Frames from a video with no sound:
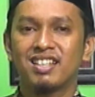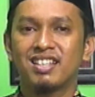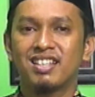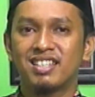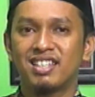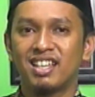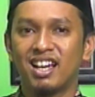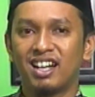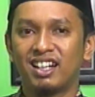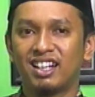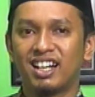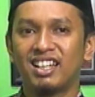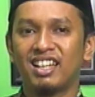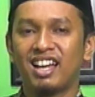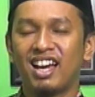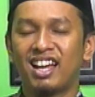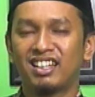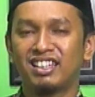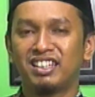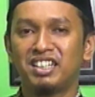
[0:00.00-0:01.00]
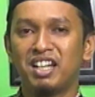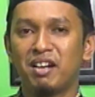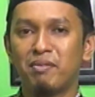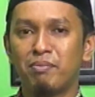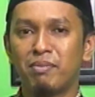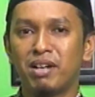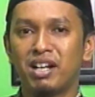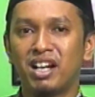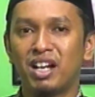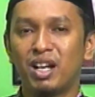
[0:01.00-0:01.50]
Zakat artinya
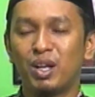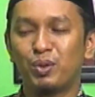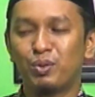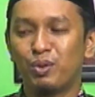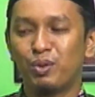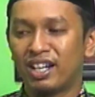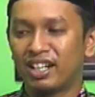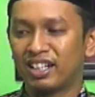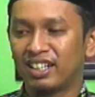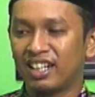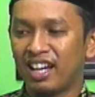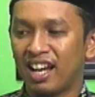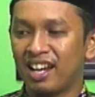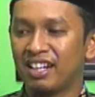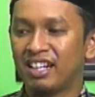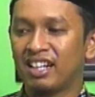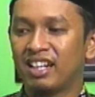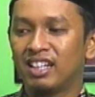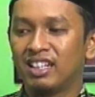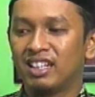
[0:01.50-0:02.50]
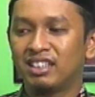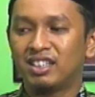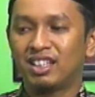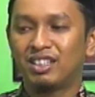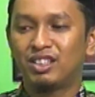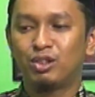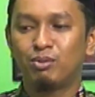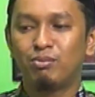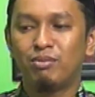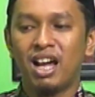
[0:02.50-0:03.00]
mengeluarkan
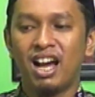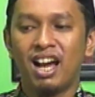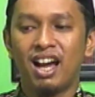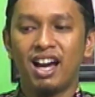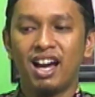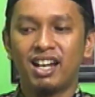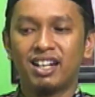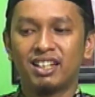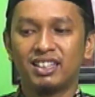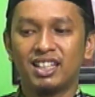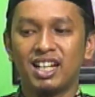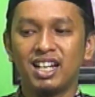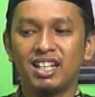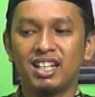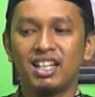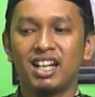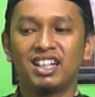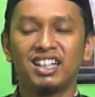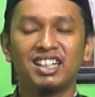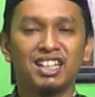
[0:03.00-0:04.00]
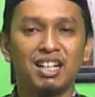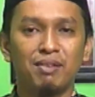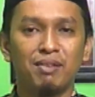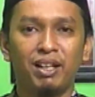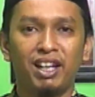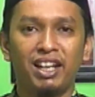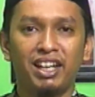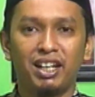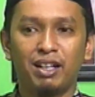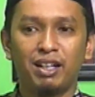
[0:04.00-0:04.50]
sejumlah harta yang kita
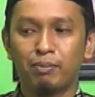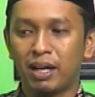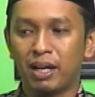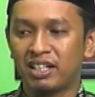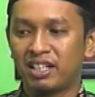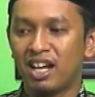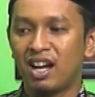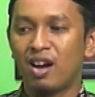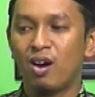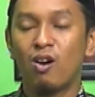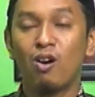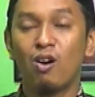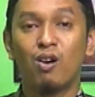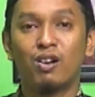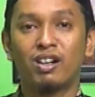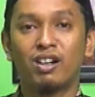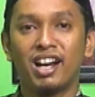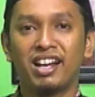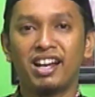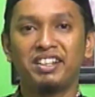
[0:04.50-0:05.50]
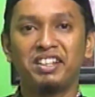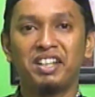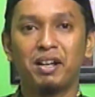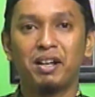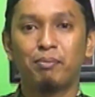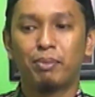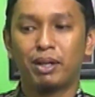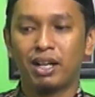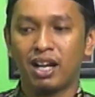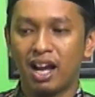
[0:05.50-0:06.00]
miliki kepada orang
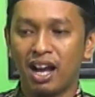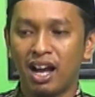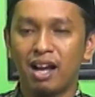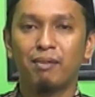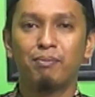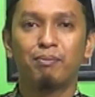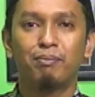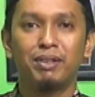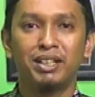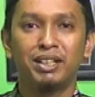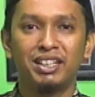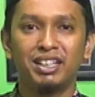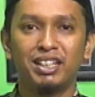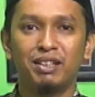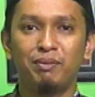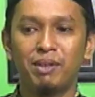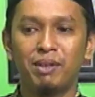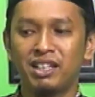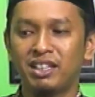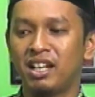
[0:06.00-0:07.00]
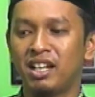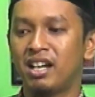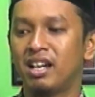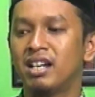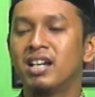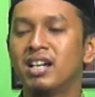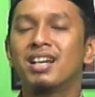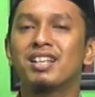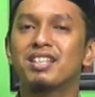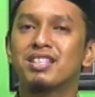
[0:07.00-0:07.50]
yang berhak menerimanya,
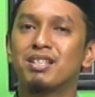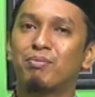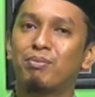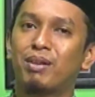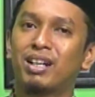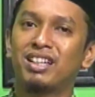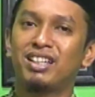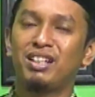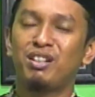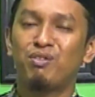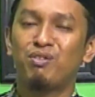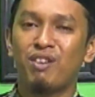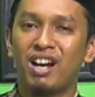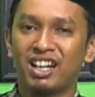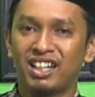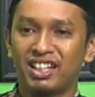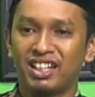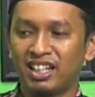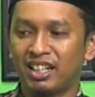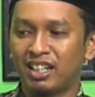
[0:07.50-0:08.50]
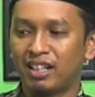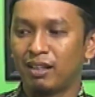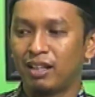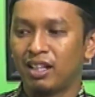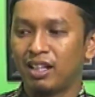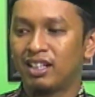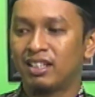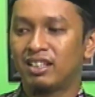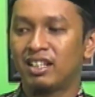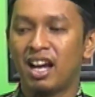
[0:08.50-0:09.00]
seperti fakir
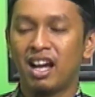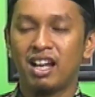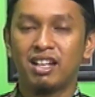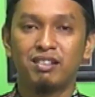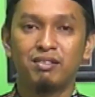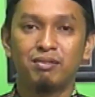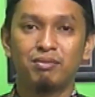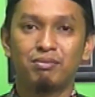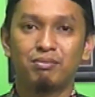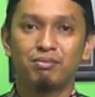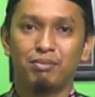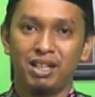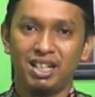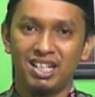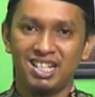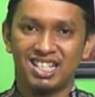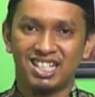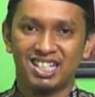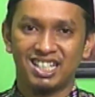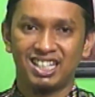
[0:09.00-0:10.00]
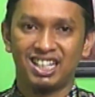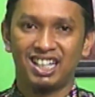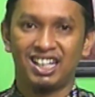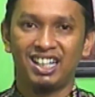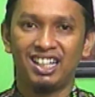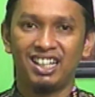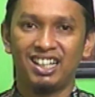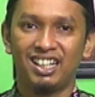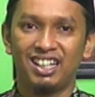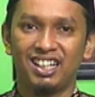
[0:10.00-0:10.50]
dan
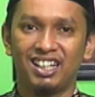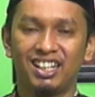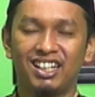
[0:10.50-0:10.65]
miskin.